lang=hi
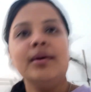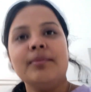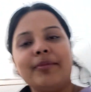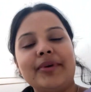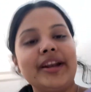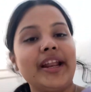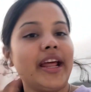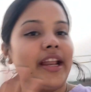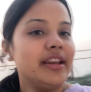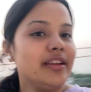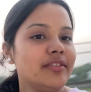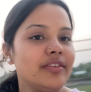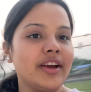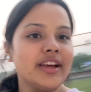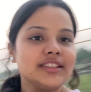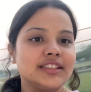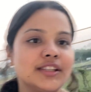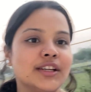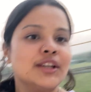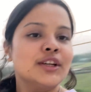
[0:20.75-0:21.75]
बट
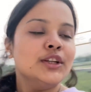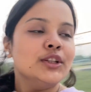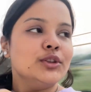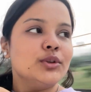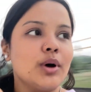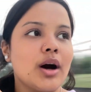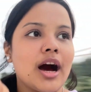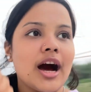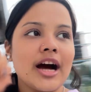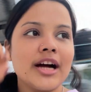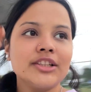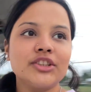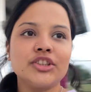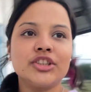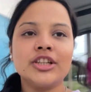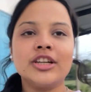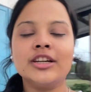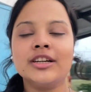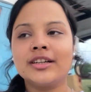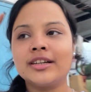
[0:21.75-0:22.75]
एनीवेज तो आज
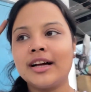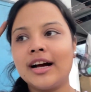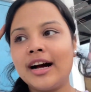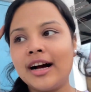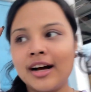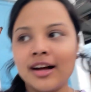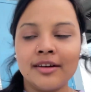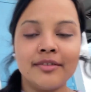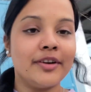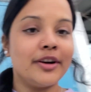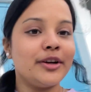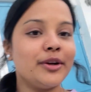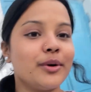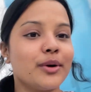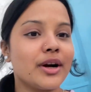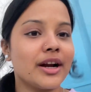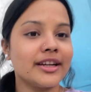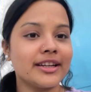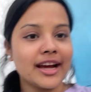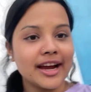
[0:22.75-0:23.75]
का वीडियो
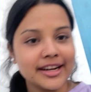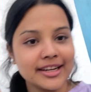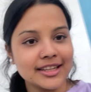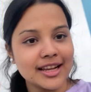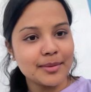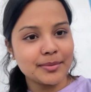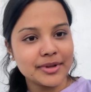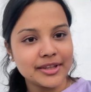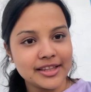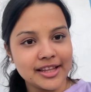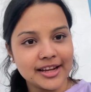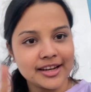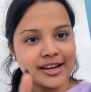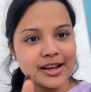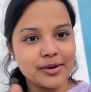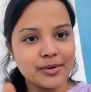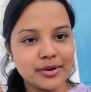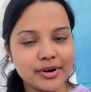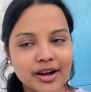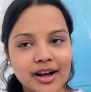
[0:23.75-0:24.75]
का टाइटल आपने देख
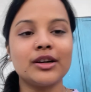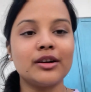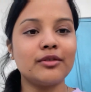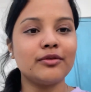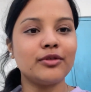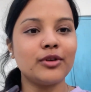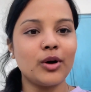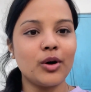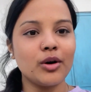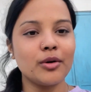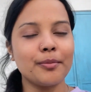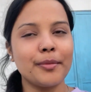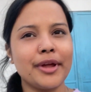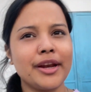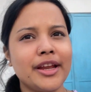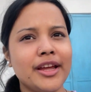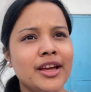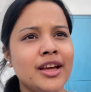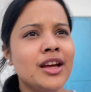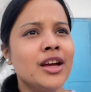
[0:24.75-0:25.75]
लिया होगा व्लॉग
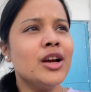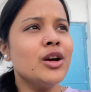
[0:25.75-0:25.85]
मैंने